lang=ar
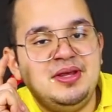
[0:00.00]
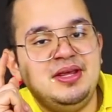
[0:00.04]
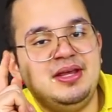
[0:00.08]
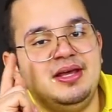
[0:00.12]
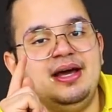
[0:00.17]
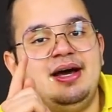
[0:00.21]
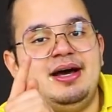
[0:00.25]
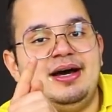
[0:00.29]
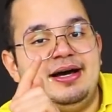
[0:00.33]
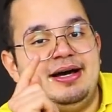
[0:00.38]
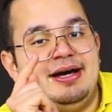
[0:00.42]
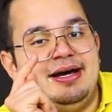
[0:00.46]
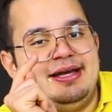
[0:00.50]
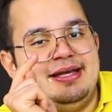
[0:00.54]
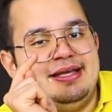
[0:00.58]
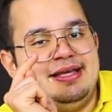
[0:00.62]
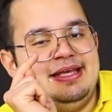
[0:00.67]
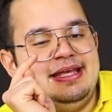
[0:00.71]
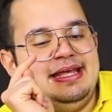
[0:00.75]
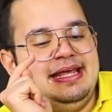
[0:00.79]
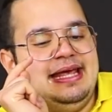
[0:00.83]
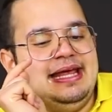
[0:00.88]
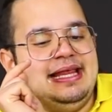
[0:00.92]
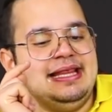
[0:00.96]
اياها
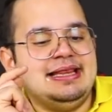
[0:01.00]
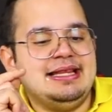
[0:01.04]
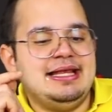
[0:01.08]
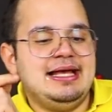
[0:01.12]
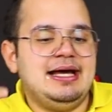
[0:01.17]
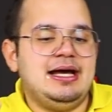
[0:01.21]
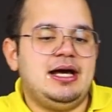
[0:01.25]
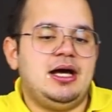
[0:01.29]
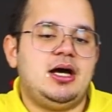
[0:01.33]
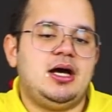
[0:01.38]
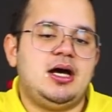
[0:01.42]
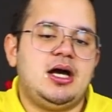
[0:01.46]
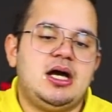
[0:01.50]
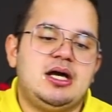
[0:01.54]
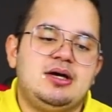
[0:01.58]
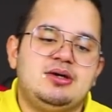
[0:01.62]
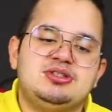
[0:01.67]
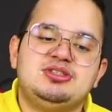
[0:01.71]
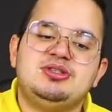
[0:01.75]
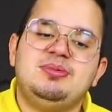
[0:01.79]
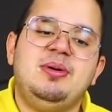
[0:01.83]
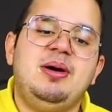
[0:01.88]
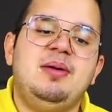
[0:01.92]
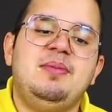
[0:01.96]
يلا
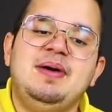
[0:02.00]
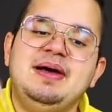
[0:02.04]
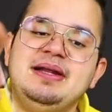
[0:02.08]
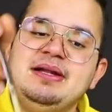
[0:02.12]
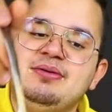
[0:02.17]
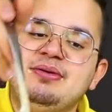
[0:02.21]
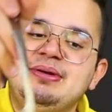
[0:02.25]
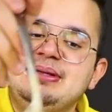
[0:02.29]
شباب انا